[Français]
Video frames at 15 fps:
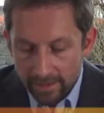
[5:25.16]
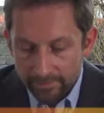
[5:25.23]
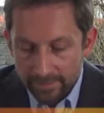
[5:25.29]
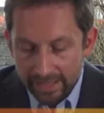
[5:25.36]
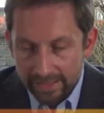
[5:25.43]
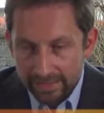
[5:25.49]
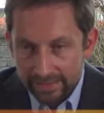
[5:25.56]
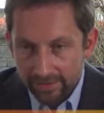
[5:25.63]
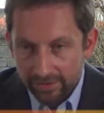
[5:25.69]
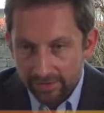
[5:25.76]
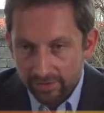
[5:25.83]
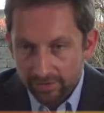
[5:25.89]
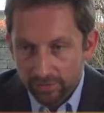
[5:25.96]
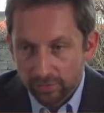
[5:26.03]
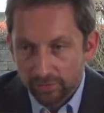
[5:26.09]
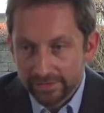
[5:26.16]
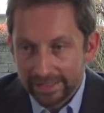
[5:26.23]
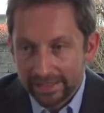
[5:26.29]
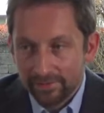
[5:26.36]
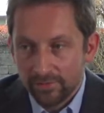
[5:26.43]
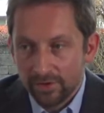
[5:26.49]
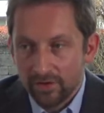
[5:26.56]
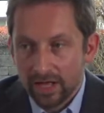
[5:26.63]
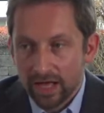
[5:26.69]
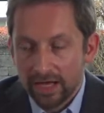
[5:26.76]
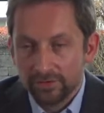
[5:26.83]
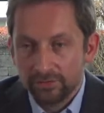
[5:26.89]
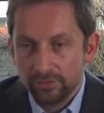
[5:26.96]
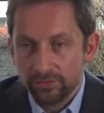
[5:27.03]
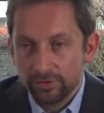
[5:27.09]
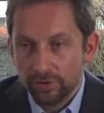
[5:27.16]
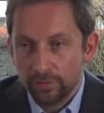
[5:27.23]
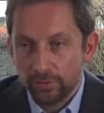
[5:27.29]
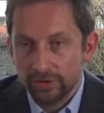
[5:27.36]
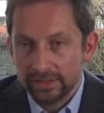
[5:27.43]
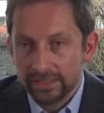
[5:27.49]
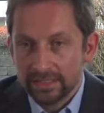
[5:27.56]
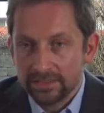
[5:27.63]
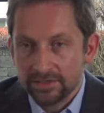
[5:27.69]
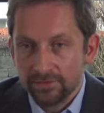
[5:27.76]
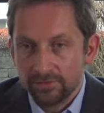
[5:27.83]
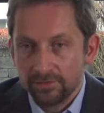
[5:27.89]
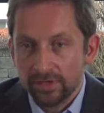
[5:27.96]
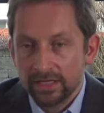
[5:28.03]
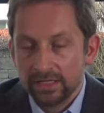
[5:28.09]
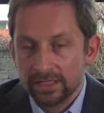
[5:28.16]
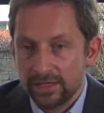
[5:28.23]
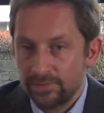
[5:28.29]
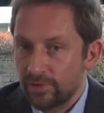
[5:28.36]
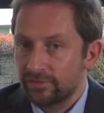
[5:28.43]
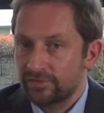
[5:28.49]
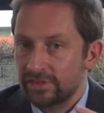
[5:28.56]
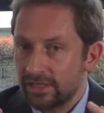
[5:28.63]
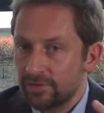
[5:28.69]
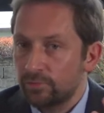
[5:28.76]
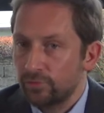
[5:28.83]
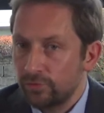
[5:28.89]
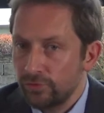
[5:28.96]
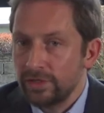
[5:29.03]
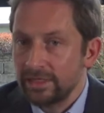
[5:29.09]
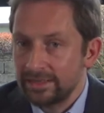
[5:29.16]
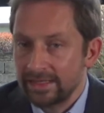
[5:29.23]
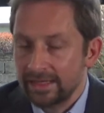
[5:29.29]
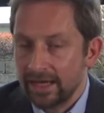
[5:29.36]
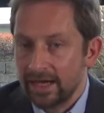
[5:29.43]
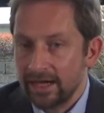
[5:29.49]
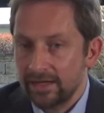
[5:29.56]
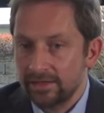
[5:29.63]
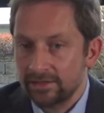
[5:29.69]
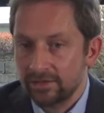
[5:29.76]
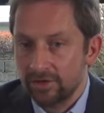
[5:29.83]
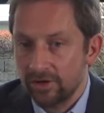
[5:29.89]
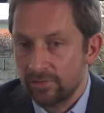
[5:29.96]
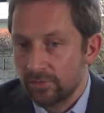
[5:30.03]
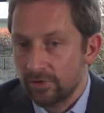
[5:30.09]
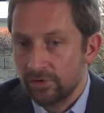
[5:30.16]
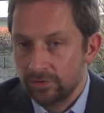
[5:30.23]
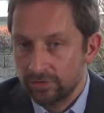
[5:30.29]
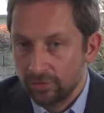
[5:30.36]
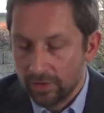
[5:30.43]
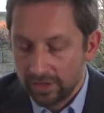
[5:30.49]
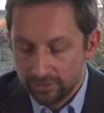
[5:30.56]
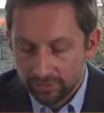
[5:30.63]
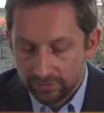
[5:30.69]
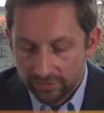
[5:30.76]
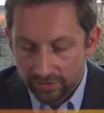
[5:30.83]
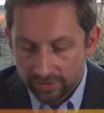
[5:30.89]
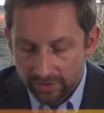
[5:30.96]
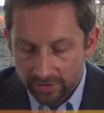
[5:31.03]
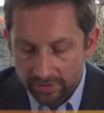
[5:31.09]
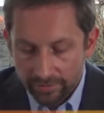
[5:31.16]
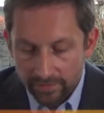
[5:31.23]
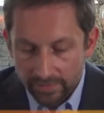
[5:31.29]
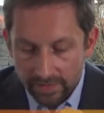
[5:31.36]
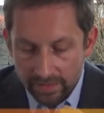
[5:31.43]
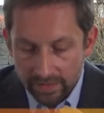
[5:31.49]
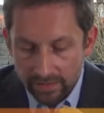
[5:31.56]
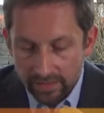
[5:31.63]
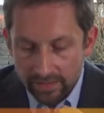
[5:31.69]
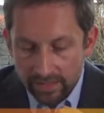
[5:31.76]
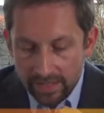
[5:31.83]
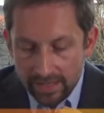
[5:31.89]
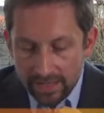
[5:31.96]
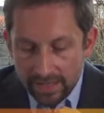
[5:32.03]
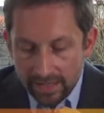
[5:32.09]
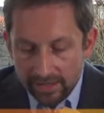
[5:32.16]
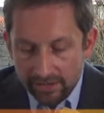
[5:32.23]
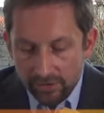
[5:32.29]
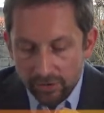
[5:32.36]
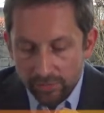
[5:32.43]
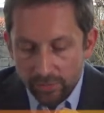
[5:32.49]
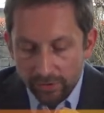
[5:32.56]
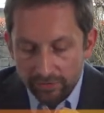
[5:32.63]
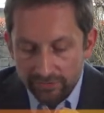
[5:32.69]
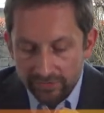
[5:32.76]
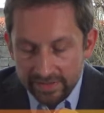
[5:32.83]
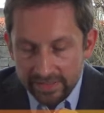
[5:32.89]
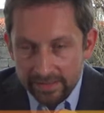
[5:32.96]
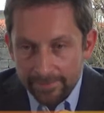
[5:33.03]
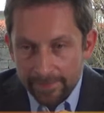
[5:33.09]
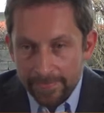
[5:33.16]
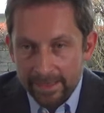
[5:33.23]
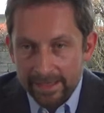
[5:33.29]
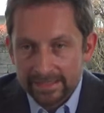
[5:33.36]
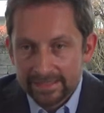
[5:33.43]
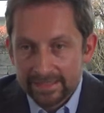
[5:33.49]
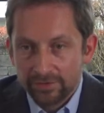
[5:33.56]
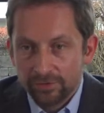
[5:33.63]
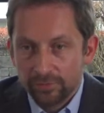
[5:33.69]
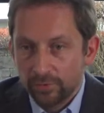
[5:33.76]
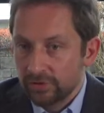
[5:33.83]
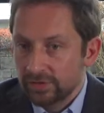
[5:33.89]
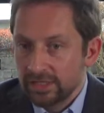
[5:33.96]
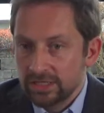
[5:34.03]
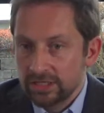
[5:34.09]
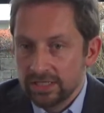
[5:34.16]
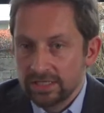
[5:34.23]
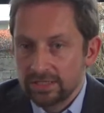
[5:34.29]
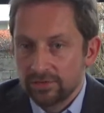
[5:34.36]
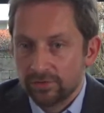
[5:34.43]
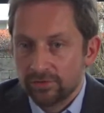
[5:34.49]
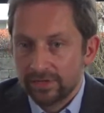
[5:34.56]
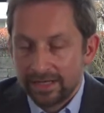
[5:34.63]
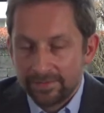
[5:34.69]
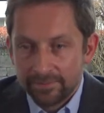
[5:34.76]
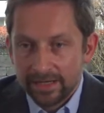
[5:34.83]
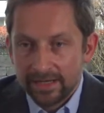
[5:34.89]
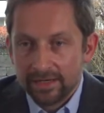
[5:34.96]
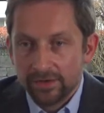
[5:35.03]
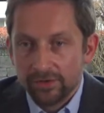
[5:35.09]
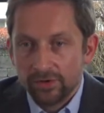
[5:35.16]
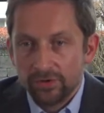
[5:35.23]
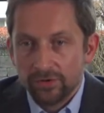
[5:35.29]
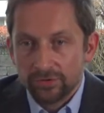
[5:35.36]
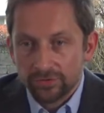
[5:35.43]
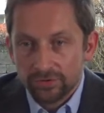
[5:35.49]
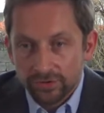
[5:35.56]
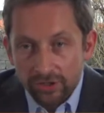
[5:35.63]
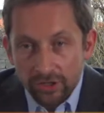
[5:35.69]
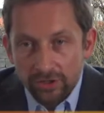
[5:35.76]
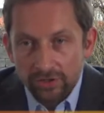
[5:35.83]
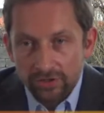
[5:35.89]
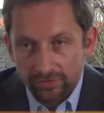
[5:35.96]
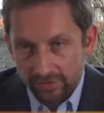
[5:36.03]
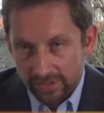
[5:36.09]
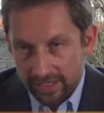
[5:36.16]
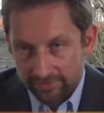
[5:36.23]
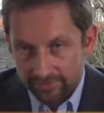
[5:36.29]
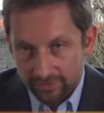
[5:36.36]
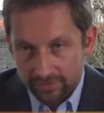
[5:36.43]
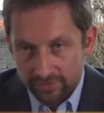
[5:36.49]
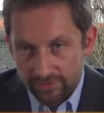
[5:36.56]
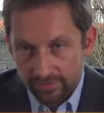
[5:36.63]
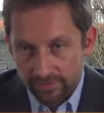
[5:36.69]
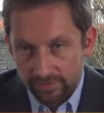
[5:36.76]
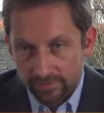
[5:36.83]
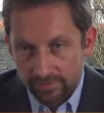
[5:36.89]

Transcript: Par ailleurs, contrairement à d'autres protections qui peuvent être plus littérales comme le droit d'auteur, le brevet essaye de protéger ce qu'on appelle le cœur de l'invention